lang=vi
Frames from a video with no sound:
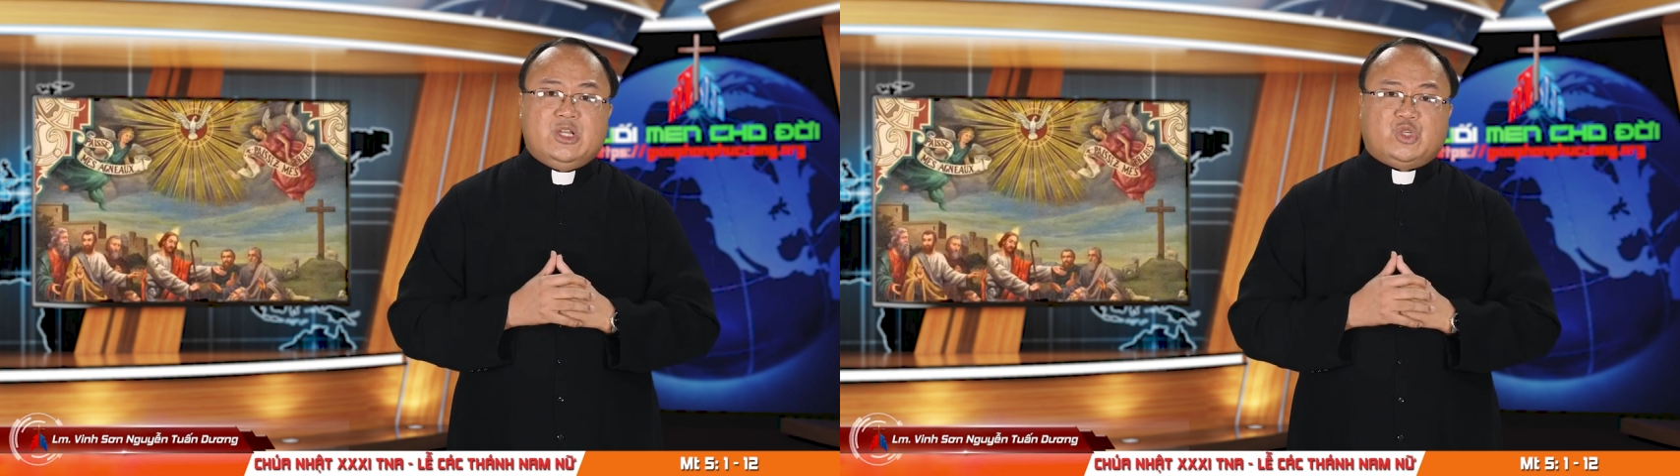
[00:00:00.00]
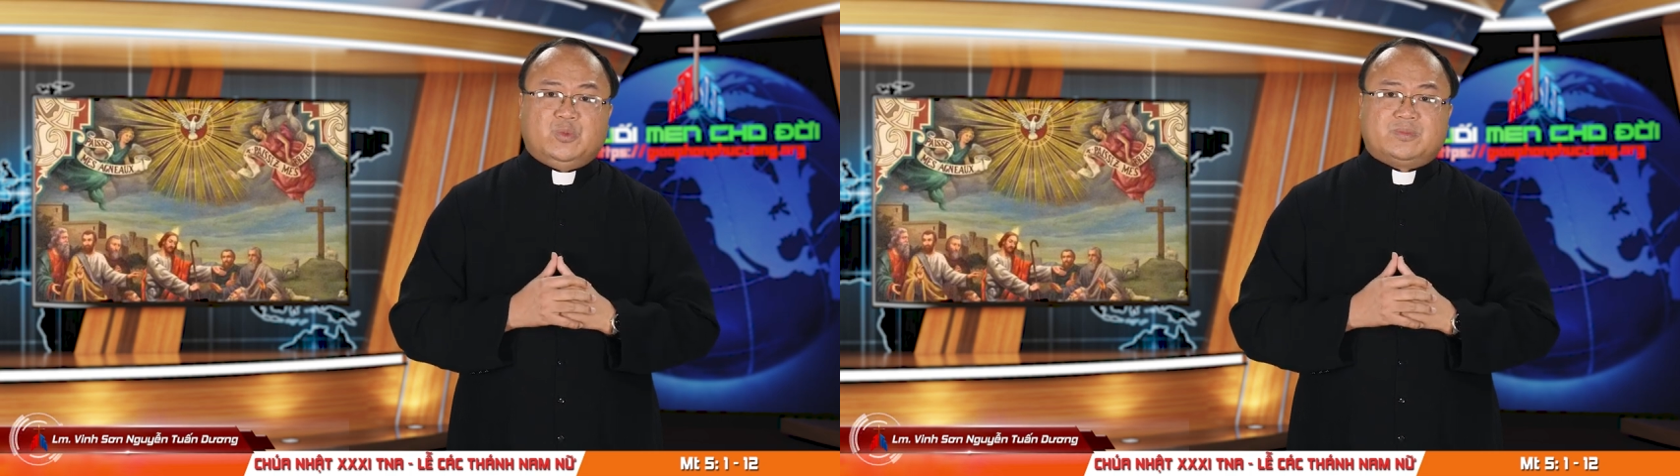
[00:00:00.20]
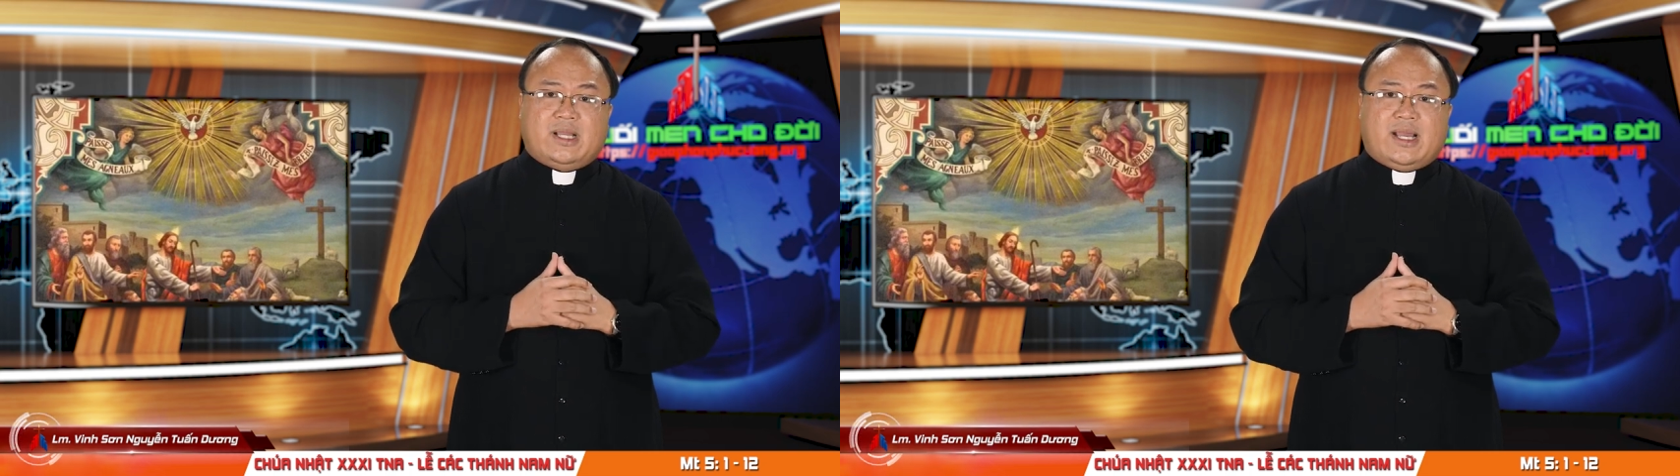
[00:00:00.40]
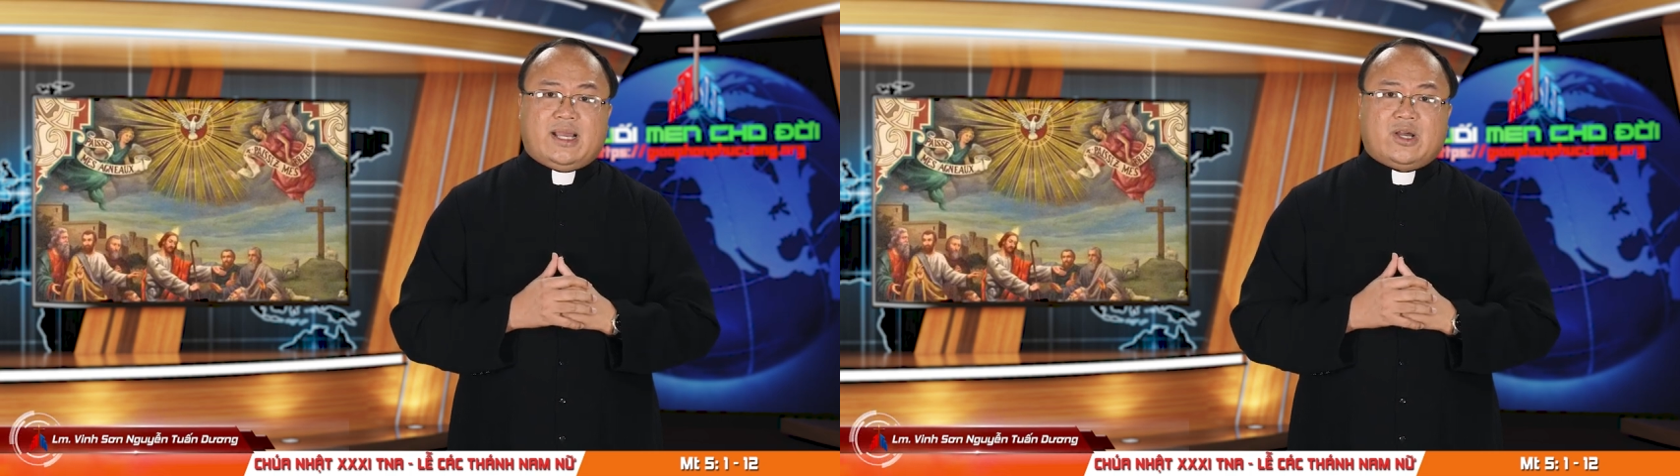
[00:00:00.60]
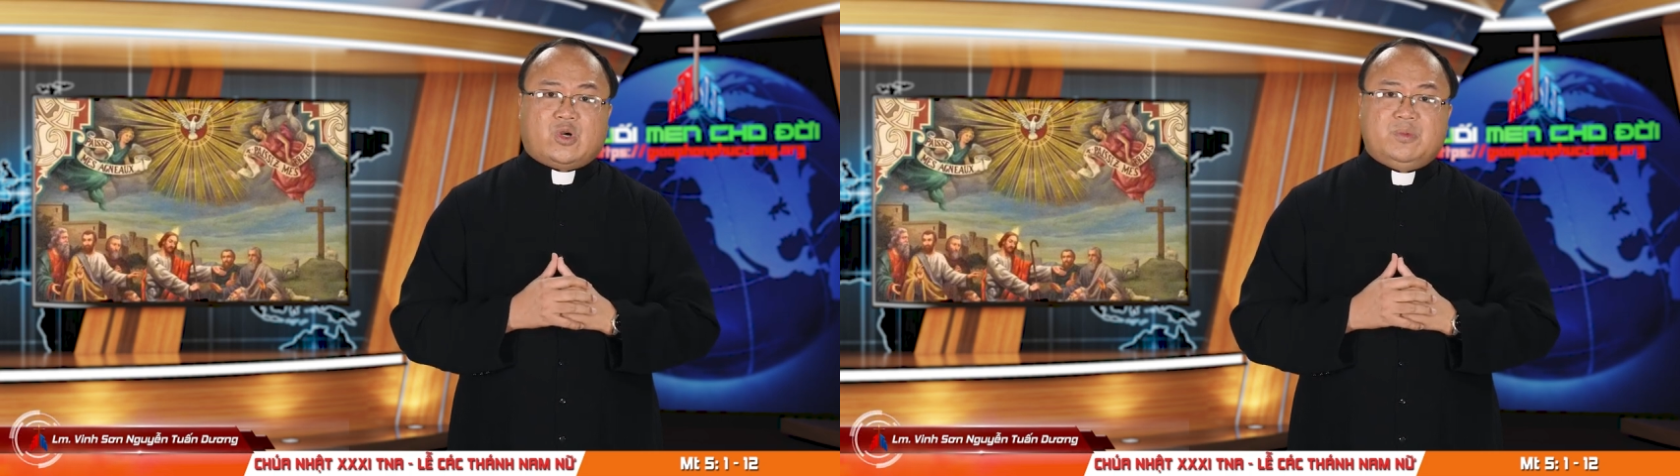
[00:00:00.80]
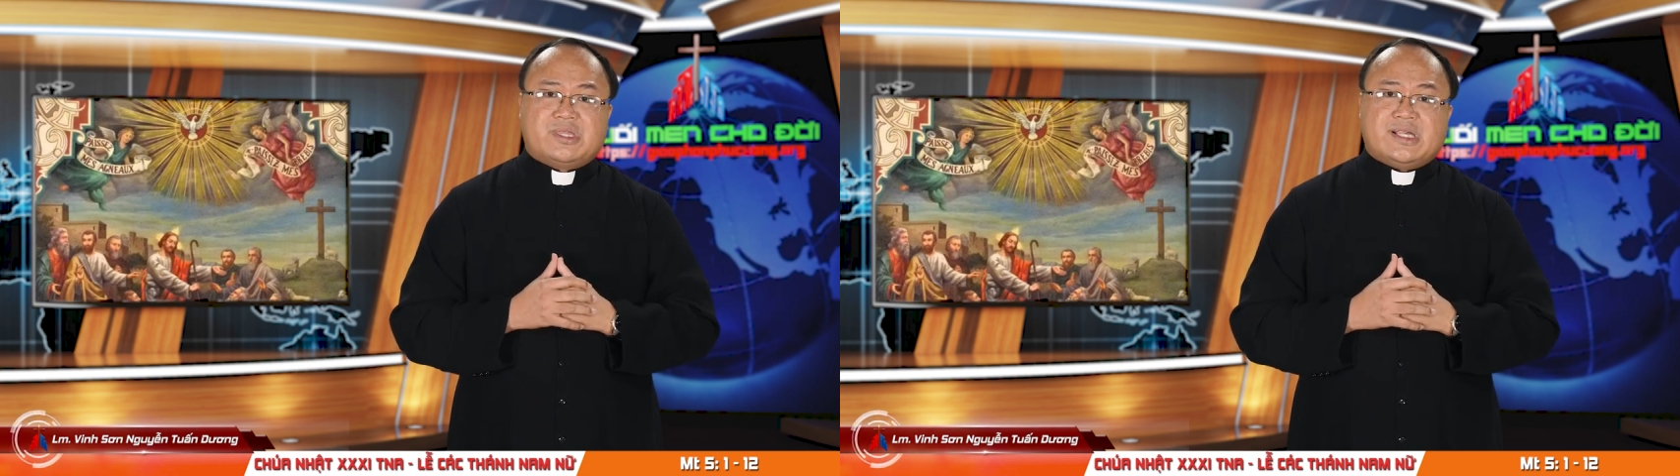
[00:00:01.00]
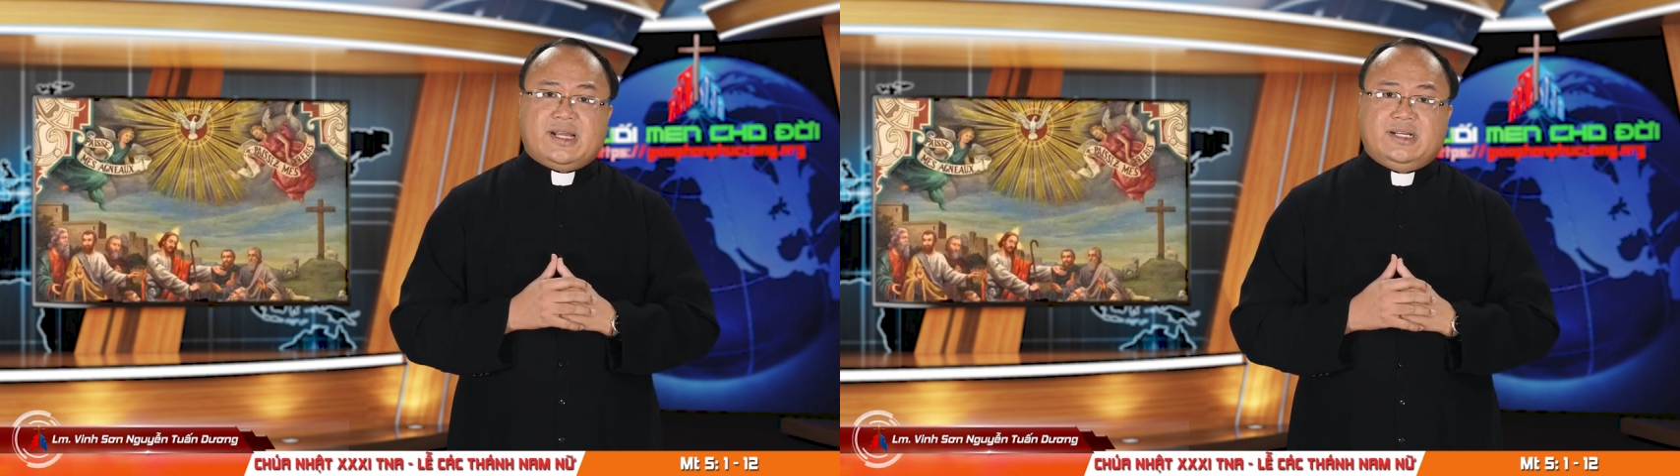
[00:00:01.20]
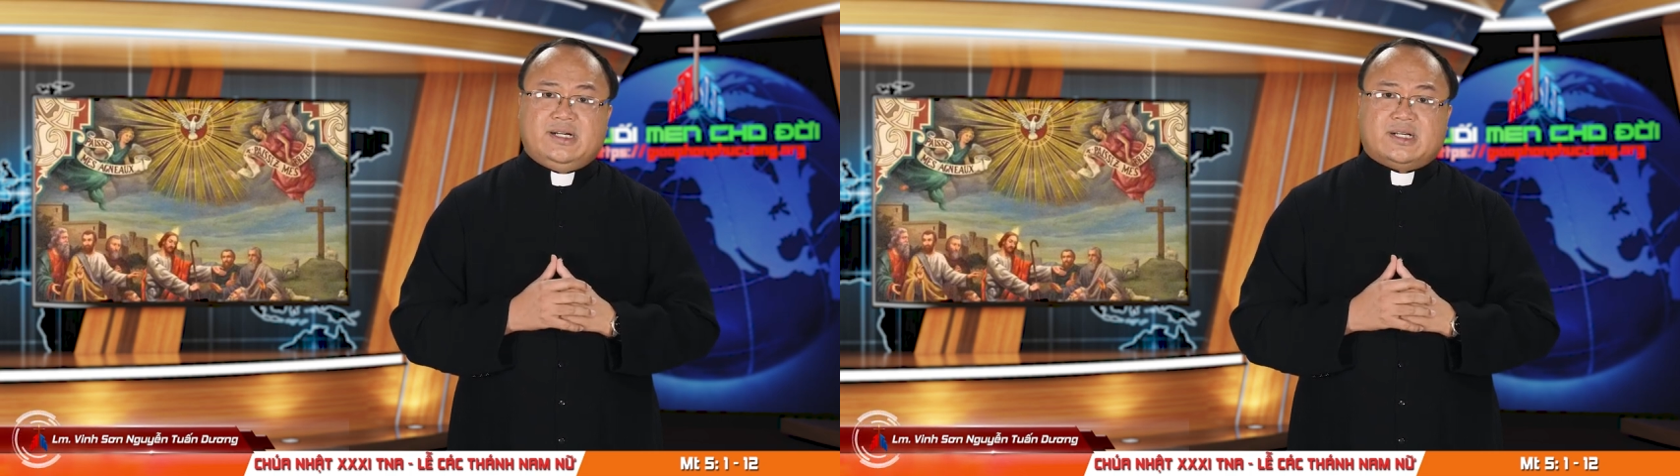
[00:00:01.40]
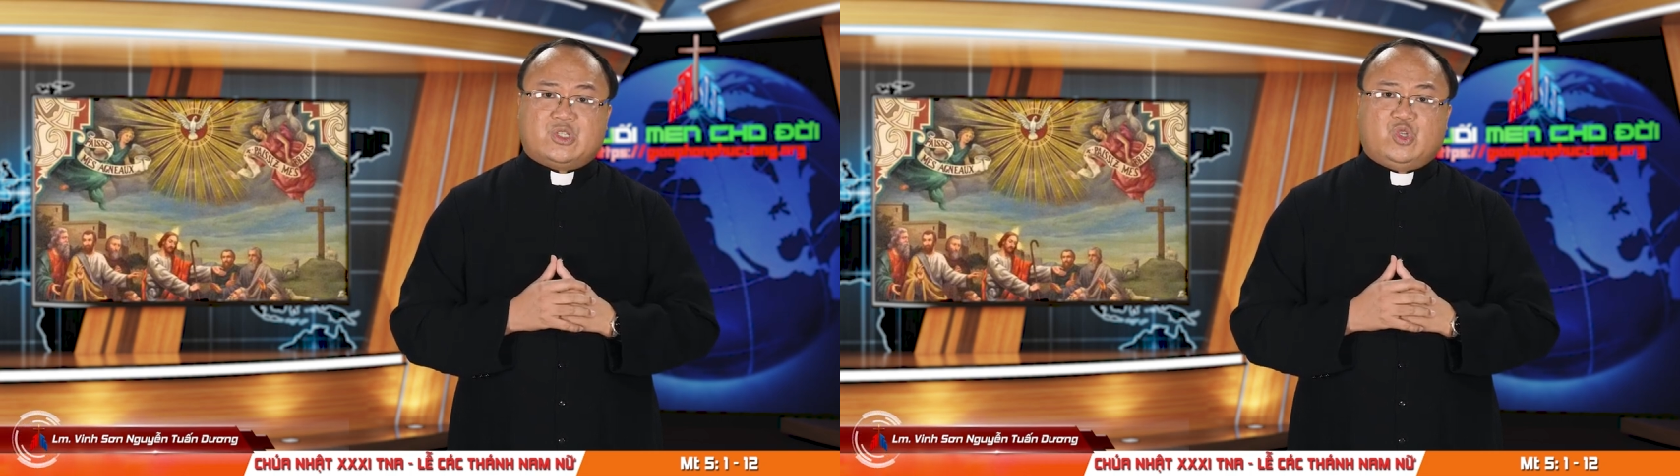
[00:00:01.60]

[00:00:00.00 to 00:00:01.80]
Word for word: chúng ta cũng sẽ được